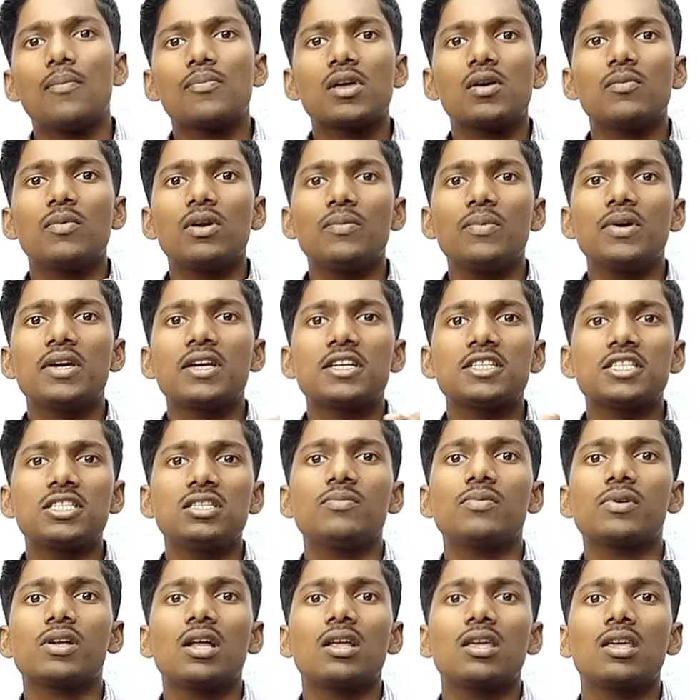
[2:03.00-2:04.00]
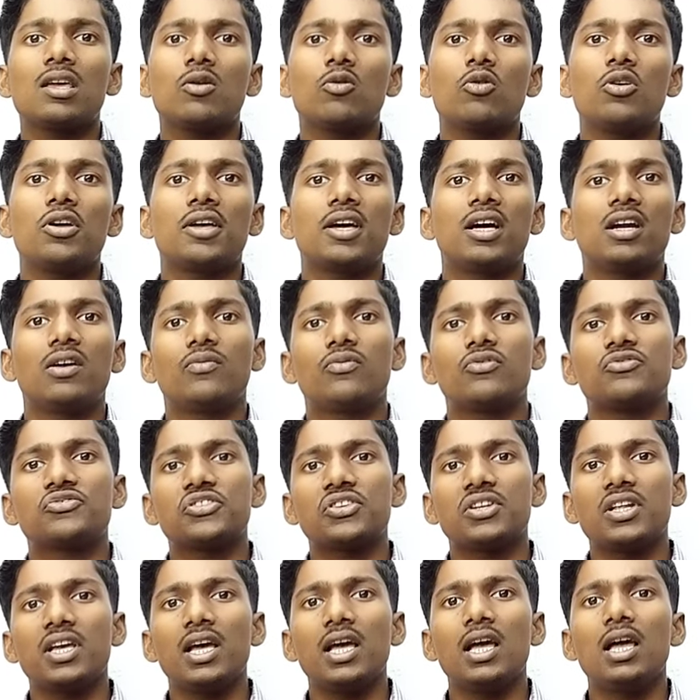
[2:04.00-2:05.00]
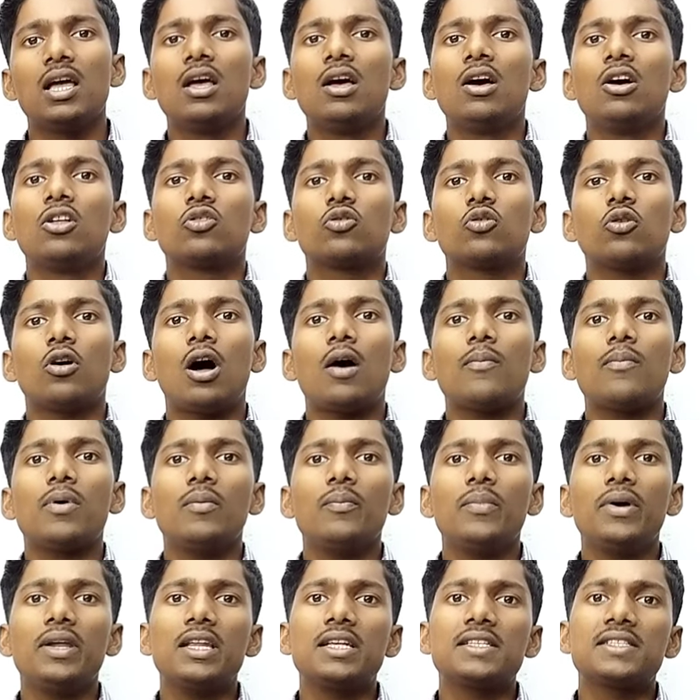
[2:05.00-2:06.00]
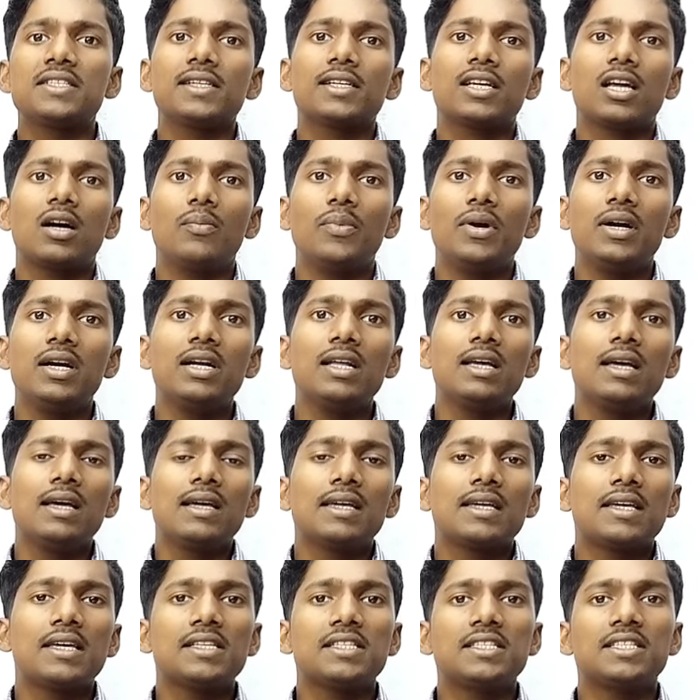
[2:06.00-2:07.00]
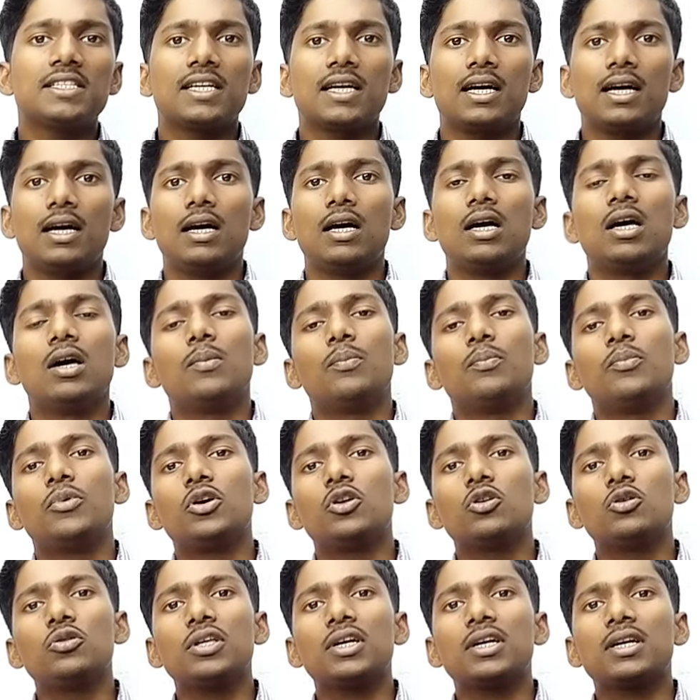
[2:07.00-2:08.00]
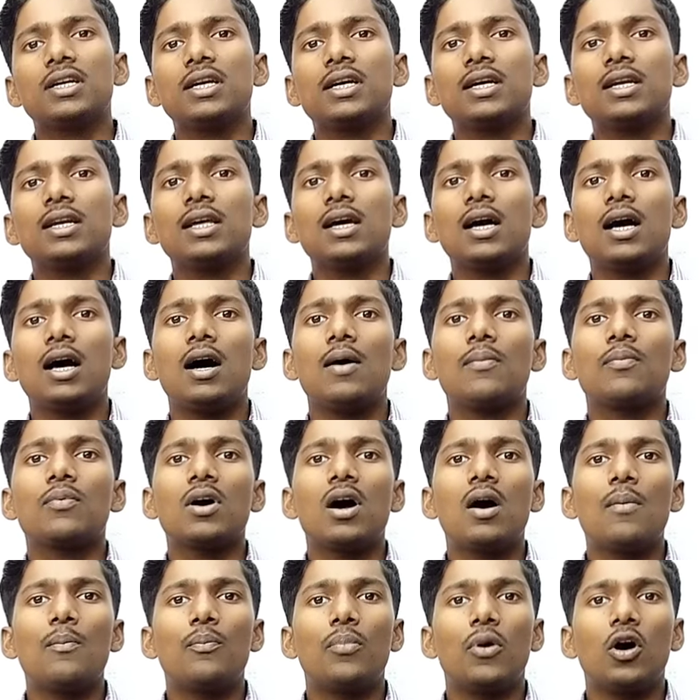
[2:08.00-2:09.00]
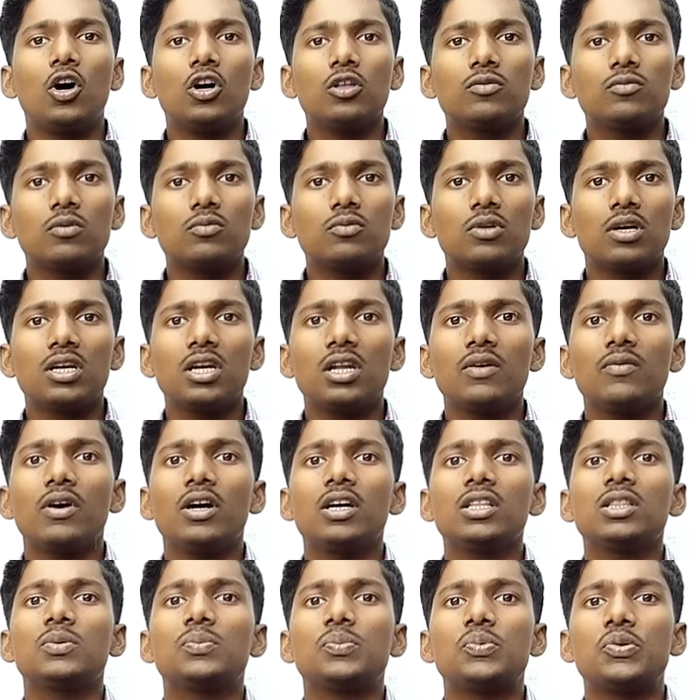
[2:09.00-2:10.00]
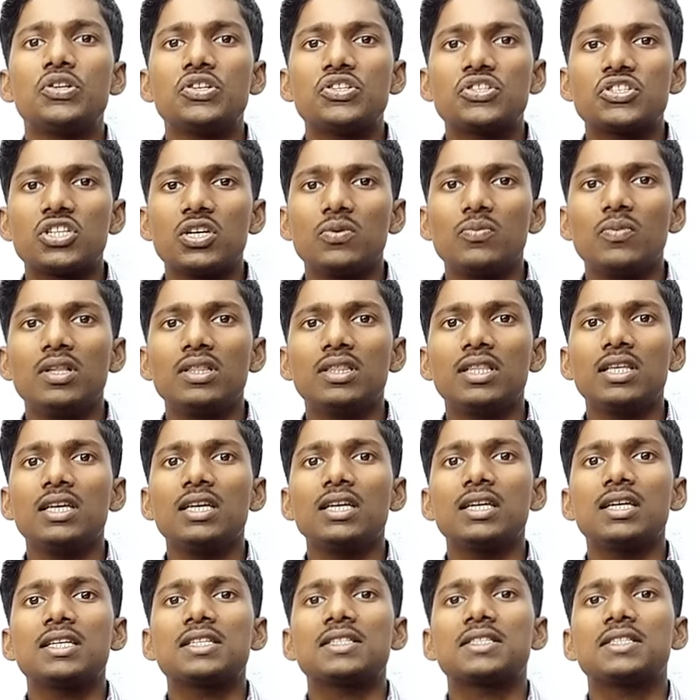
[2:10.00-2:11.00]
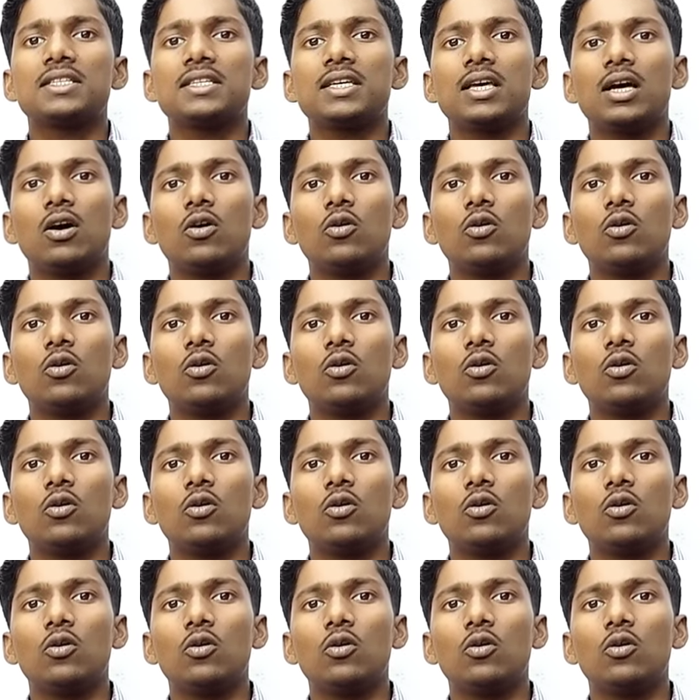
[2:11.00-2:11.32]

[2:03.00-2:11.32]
आपके मन में किसी प्रकार के कोई कन्फ्यूज़न है तो आप हमें नीचे कमेंट कीजिएगा वीडियो देखने के लिए आपका बहुत बहुत धन्यवाद फिर से मिलते हैं किसी